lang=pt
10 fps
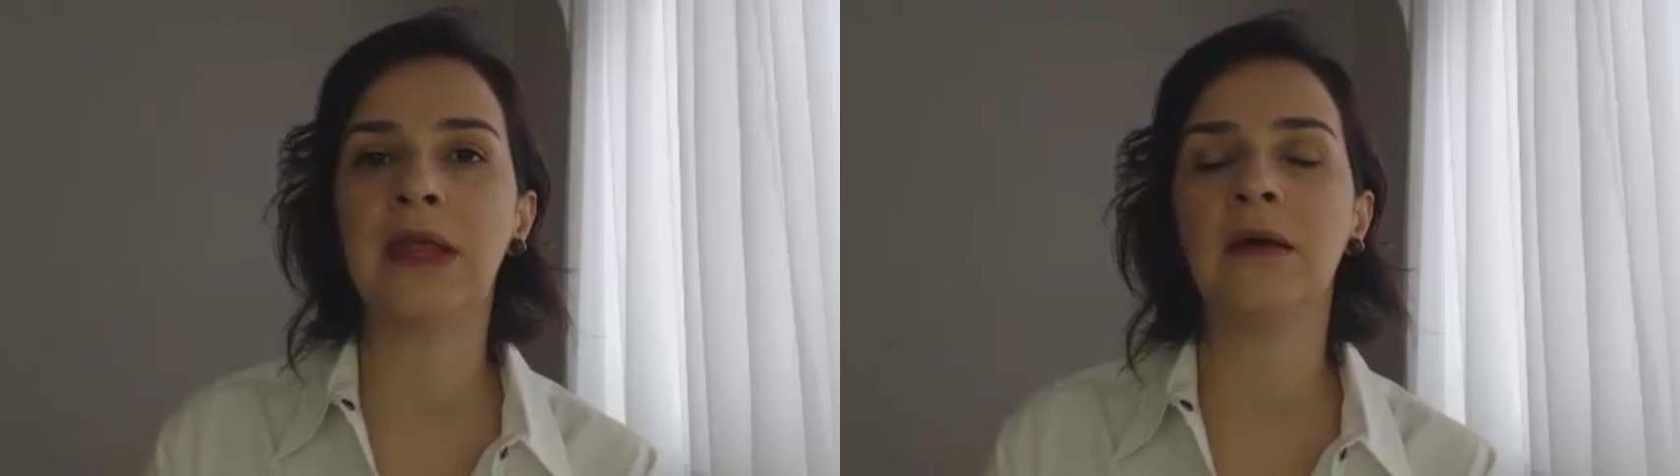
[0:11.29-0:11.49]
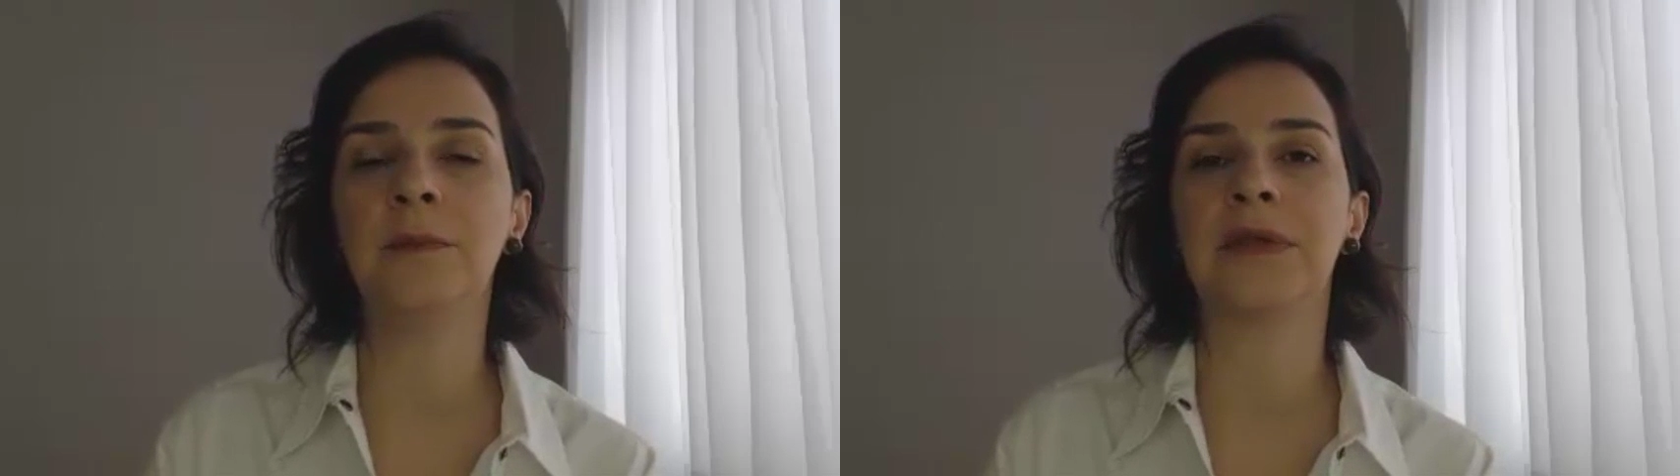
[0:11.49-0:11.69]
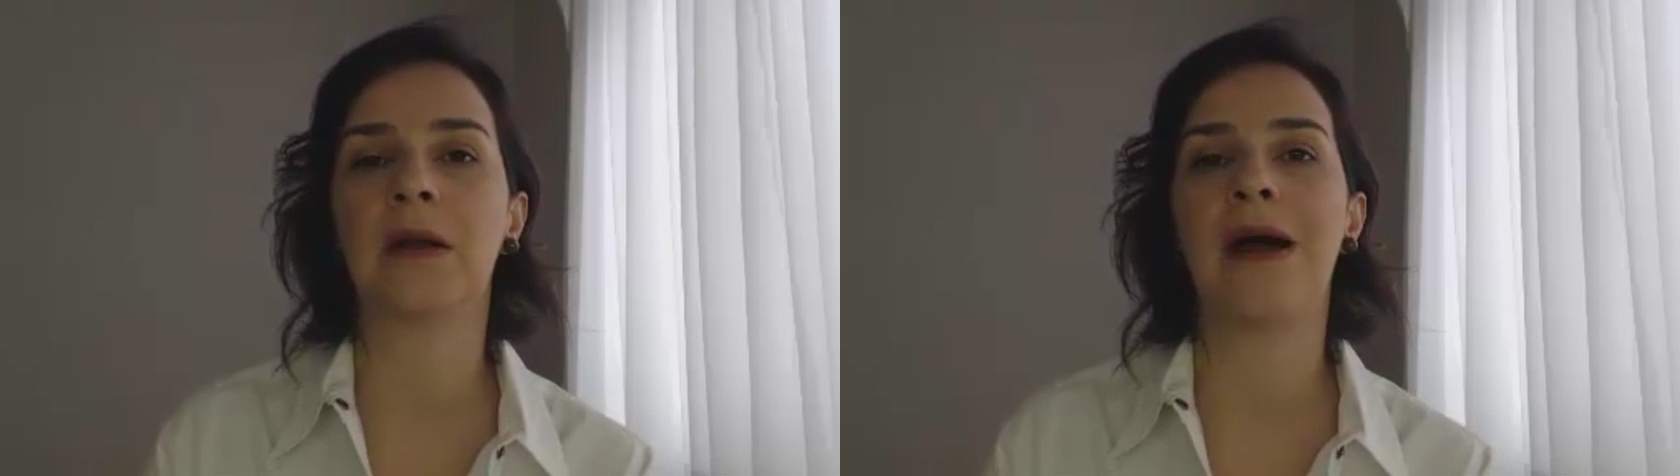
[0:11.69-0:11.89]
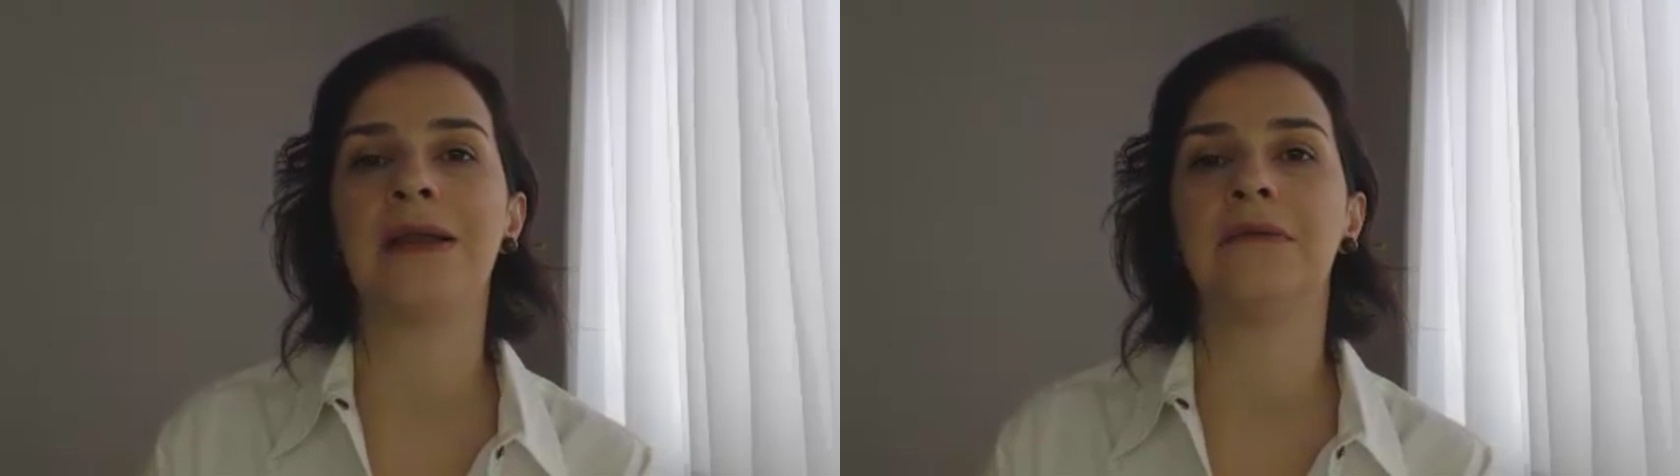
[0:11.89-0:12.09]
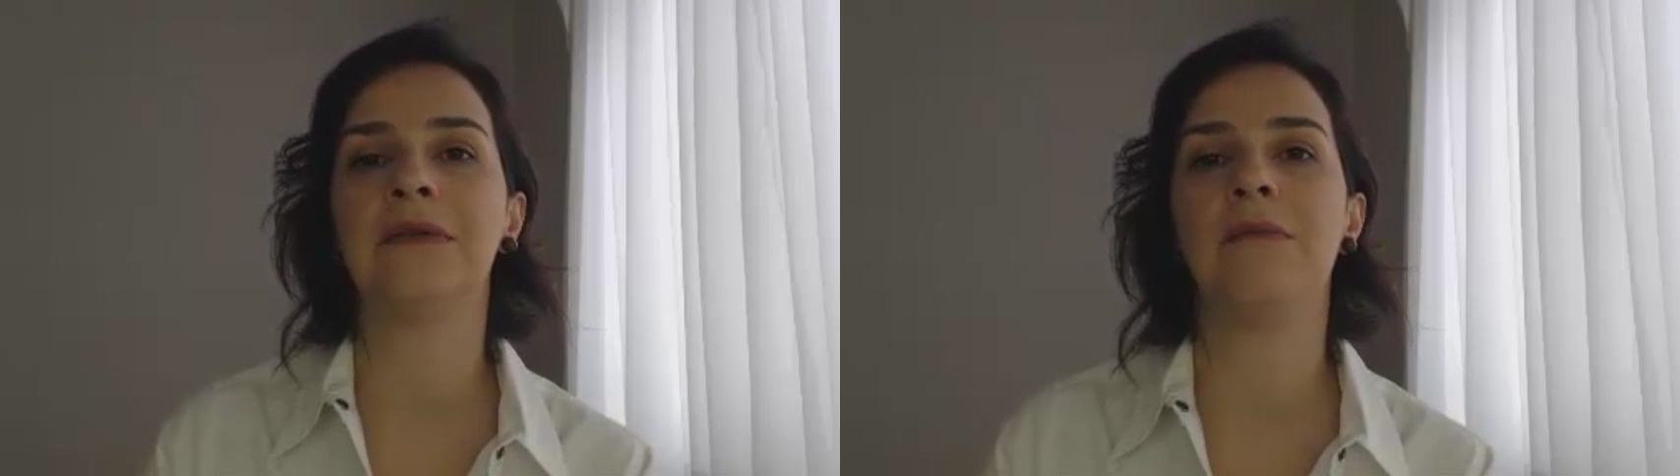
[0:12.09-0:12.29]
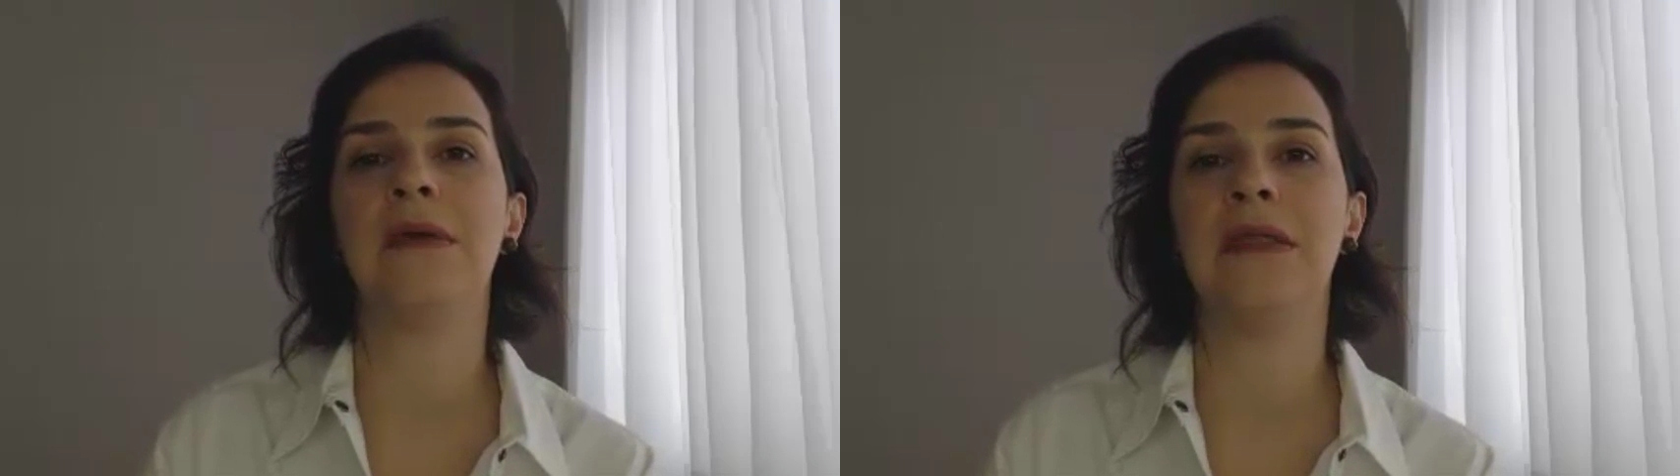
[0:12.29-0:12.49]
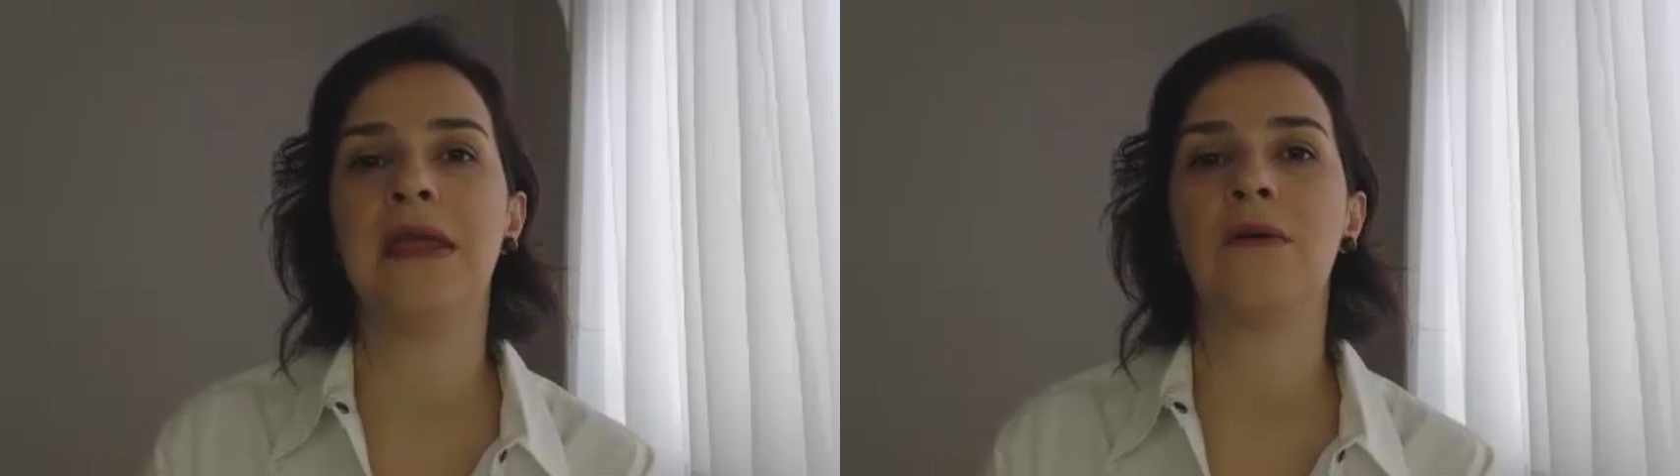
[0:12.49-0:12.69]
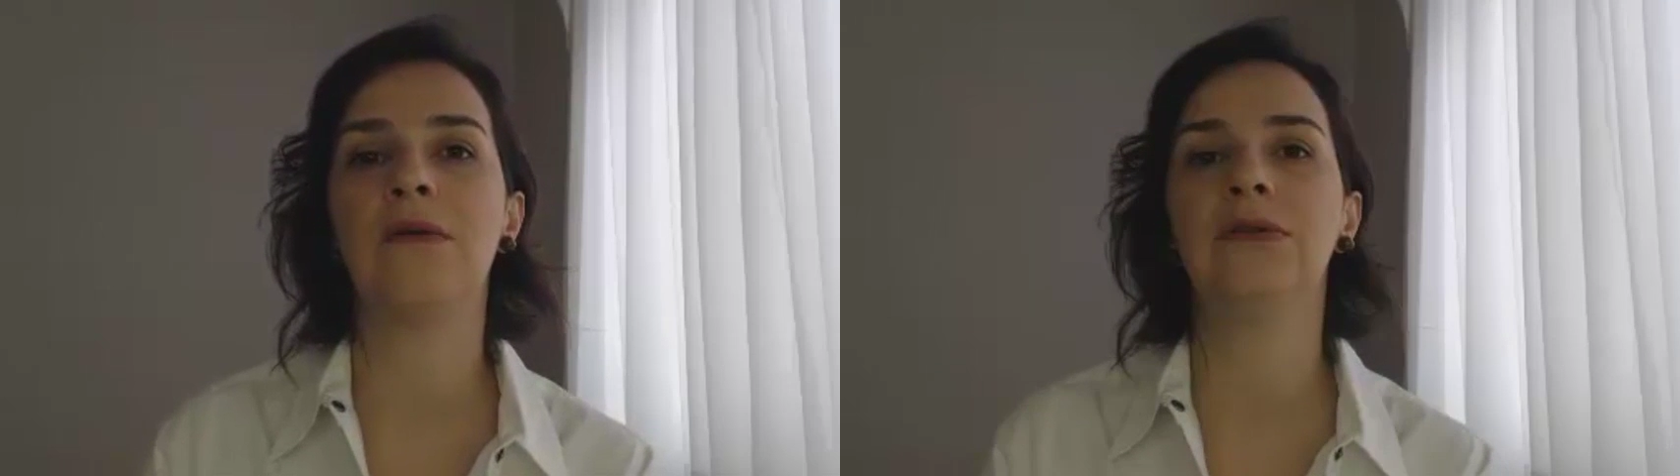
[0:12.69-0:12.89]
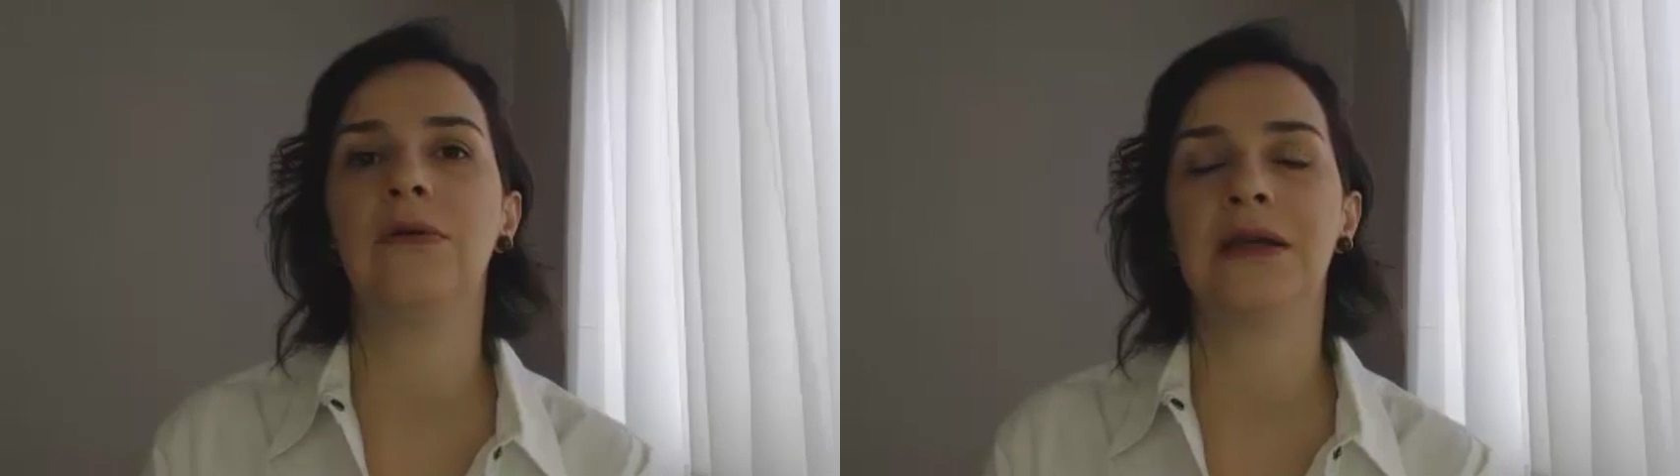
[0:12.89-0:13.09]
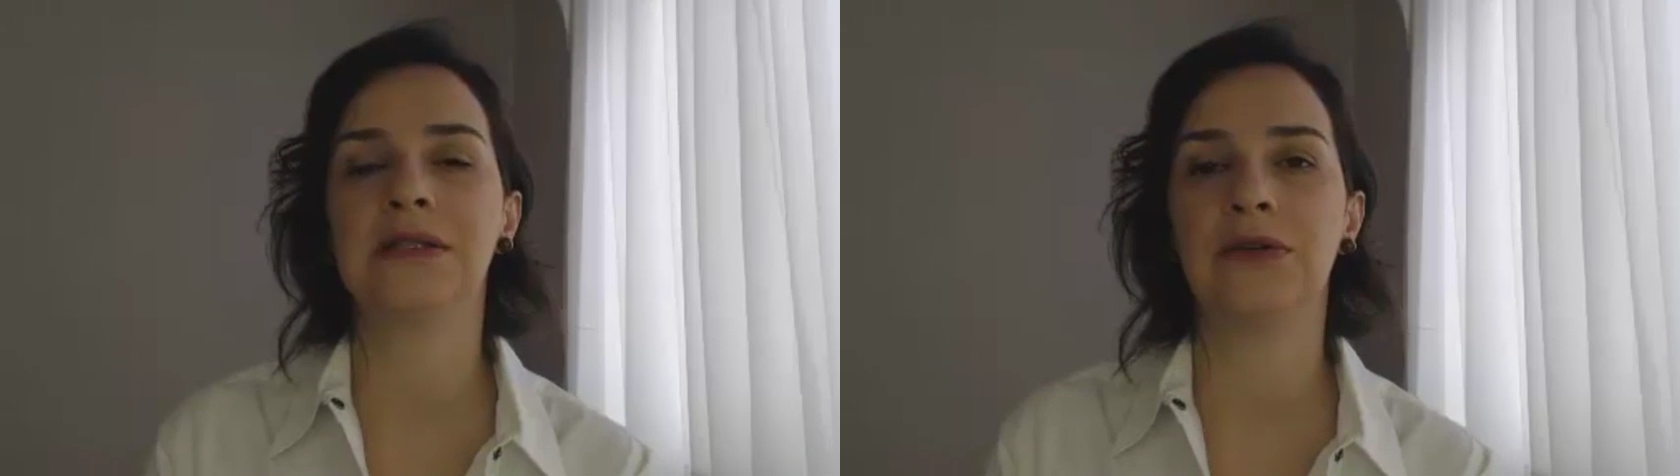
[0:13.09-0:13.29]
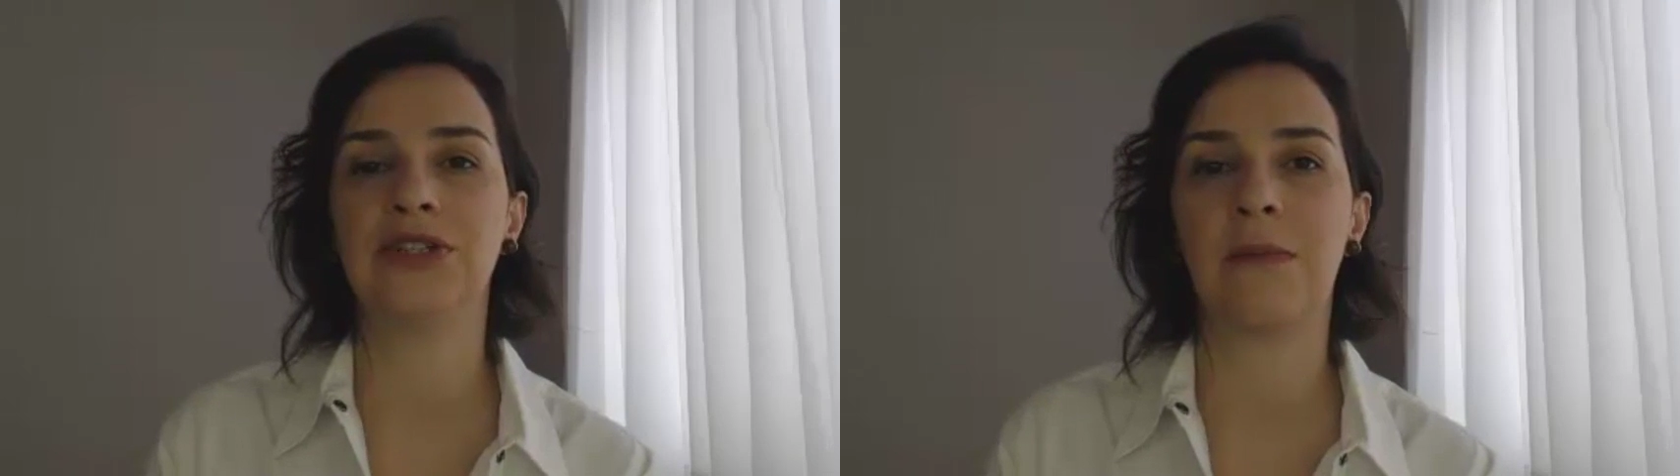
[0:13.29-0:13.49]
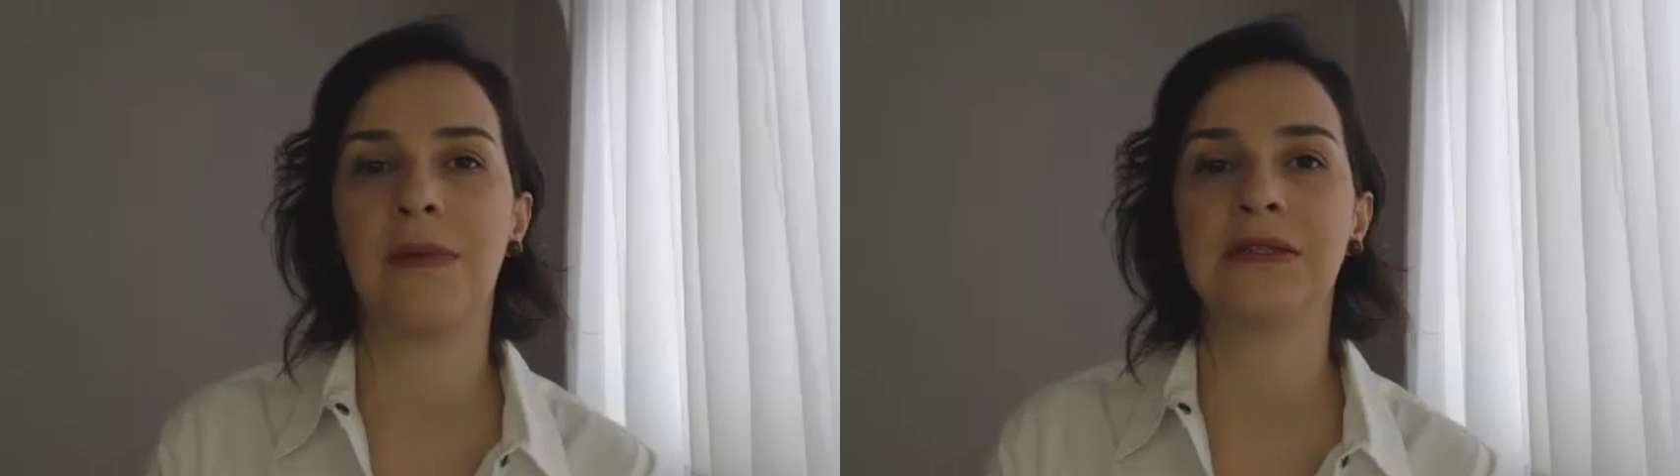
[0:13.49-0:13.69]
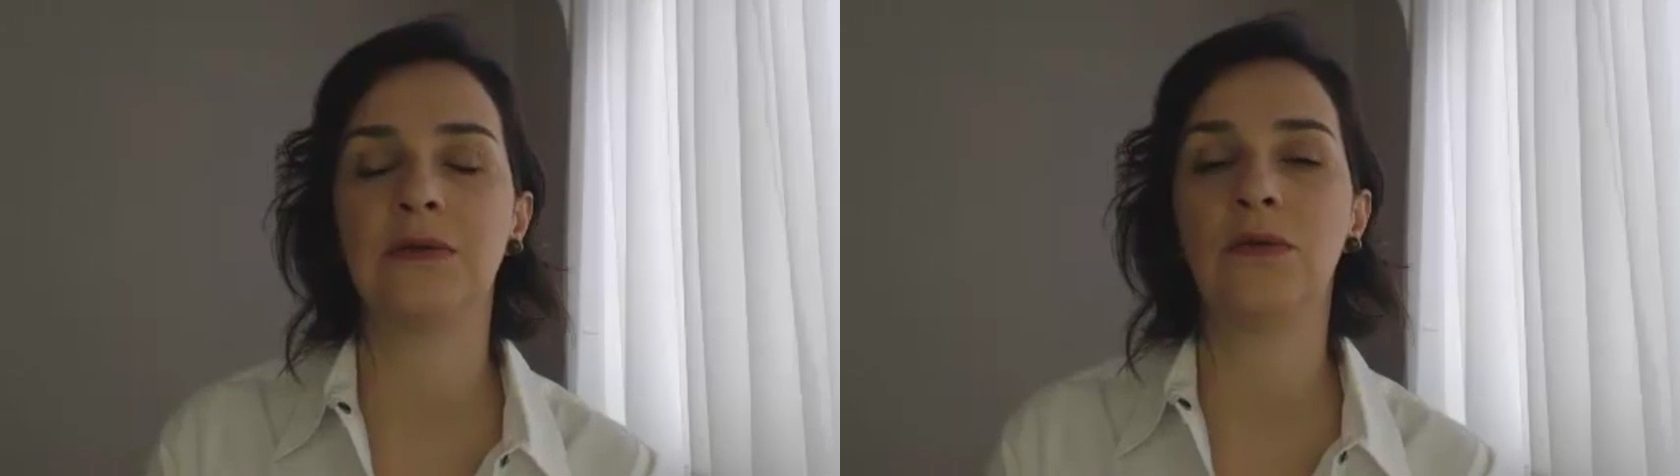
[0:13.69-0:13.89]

tempo trabalhando na BD com educação em diabetes,